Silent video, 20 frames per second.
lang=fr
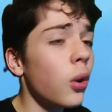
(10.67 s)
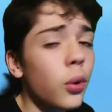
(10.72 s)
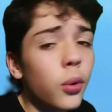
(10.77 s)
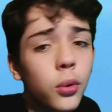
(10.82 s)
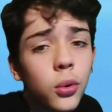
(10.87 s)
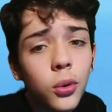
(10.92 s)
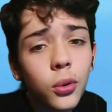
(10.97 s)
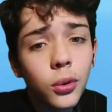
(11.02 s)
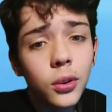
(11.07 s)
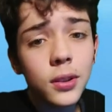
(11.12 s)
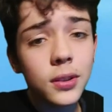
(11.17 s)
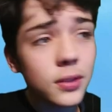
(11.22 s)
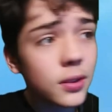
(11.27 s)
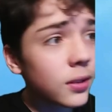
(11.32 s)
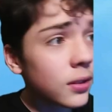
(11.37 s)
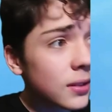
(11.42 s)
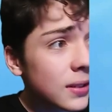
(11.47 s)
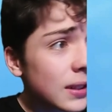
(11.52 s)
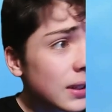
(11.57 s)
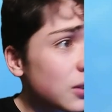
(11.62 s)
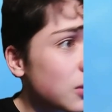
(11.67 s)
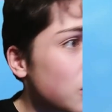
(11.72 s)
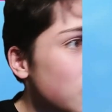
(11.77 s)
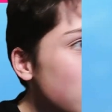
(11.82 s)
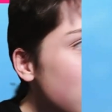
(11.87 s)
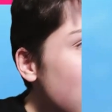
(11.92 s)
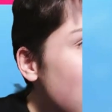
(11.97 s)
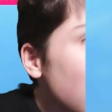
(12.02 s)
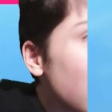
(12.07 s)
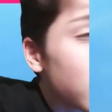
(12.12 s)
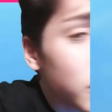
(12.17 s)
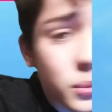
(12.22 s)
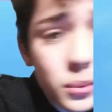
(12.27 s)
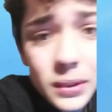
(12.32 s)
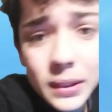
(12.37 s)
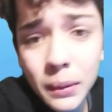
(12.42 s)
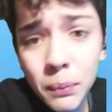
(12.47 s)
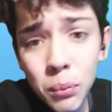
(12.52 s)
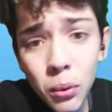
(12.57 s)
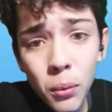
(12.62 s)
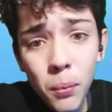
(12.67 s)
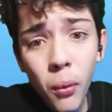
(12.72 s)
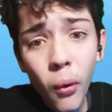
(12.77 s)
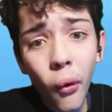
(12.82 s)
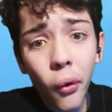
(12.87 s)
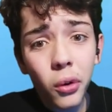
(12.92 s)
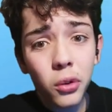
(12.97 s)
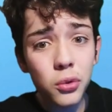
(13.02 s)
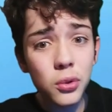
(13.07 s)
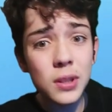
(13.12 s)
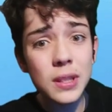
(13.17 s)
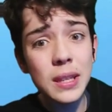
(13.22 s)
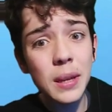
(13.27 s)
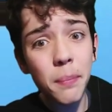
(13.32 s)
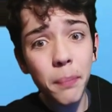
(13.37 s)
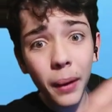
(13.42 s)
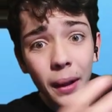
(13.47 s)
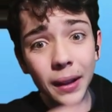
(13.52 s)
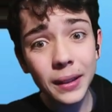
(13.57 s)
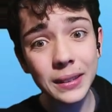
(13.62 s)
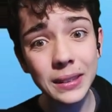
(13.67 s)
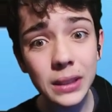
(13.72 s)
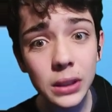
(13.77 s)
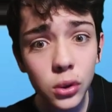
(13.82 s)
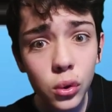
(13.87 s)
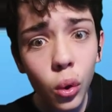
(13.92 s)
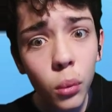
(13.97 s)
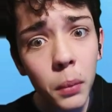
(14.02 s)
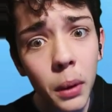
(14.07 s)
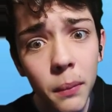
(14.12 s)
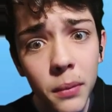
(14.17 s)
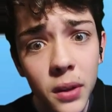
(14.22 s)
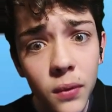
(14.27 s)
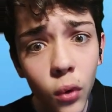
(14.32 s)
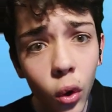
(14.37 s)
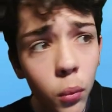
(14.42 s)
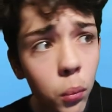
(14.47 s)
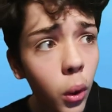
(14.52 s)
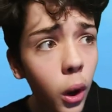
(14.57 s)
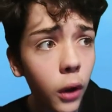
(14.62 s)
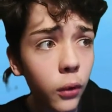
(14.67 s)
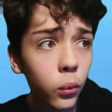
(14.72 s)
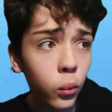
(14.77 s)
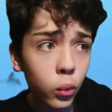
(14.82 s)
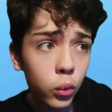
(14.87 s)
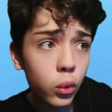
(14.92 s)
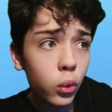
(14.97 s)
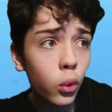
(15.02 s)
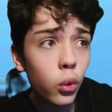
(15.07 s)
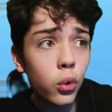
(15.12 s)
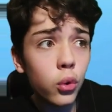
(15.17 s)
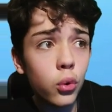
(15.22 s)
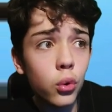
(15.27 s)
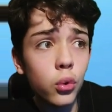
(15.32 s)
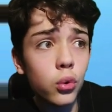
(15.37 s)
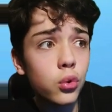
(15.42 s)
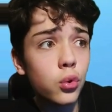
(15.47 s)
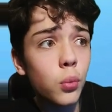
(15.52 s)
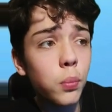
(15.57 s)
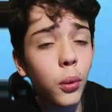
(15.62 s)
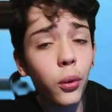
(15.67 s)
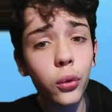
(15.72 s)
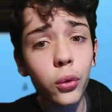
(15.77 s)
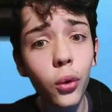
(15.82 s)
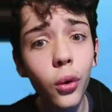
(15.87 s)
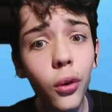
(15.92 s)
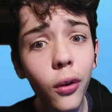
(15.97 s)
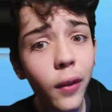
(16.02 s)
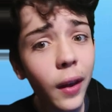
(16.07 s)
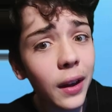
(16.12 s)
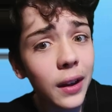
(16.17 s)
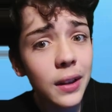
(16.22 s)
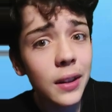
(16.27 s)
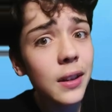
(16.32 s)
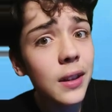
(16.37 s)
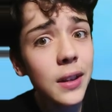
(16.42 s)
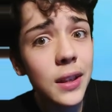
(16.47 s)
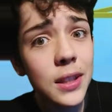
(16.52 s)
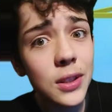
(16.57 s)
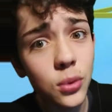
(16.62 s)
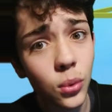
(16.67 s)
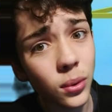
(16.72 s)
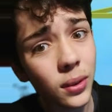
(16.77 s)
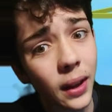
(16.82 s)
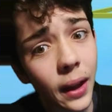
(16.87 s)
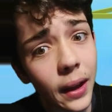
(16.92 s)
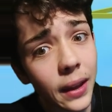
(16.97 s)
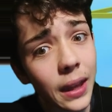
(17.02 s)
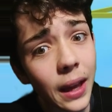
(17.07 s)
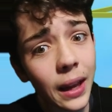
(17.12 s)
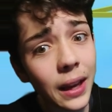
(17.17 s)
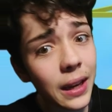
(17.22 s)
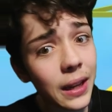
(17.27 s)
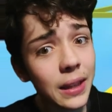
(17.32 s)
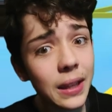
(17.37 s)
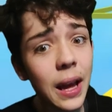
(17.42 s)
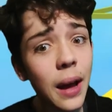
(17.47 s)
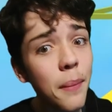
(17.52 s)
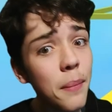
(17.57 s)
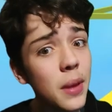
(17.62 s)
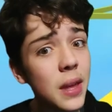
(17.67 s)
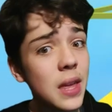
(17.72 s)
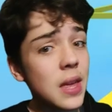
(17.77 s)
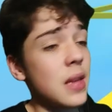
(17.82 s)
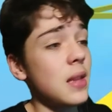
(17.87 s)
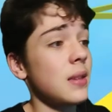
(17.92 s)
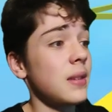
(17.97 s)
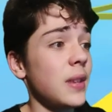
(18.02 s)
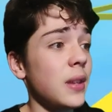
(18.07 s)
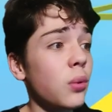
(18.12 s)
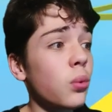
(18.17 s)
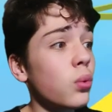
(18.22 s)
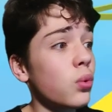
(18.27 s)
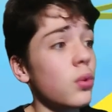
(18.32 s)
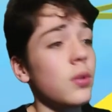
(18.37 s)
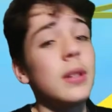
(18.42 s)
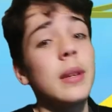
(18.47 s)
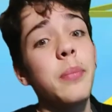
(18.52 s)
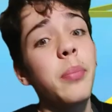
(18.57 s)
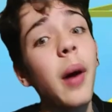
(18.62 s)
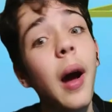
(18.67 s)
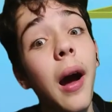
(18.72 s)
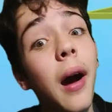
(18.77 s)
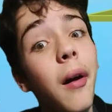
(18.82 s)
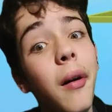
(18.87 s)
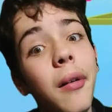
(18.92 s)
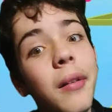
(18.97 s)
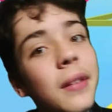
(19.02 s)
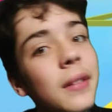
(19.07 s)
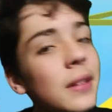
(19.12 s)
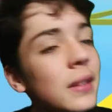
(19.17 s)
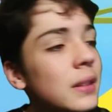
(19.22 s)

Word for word: le truc c'est que, tout simplement, je ne sais pas s'ils sont au même niveau que moi. Donc, euh, je pense qu'il y en a qui, qui ont tryhard les gars, mais sinon je sais pas. Hein.